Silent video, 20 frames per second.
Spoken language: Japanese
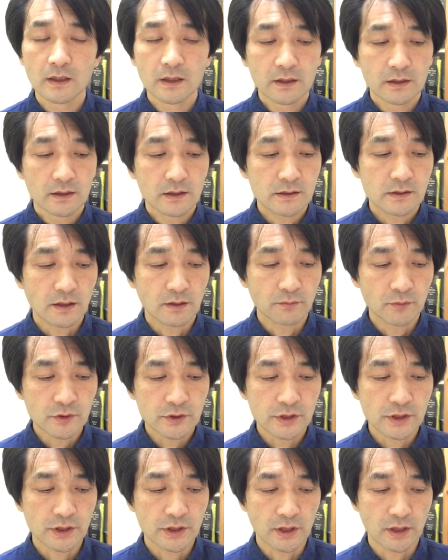ですからも
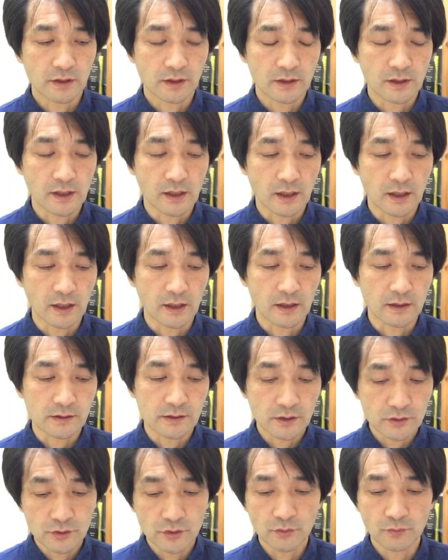しあなたが
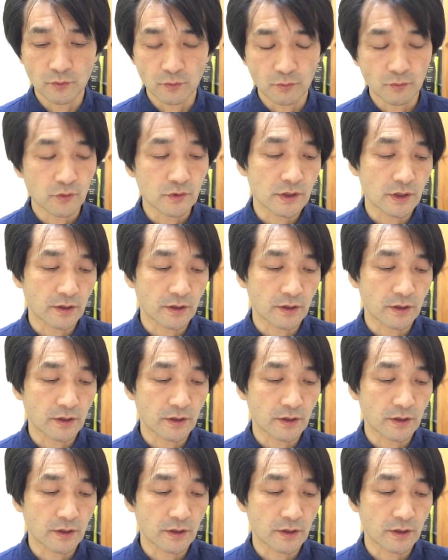最初にも申し上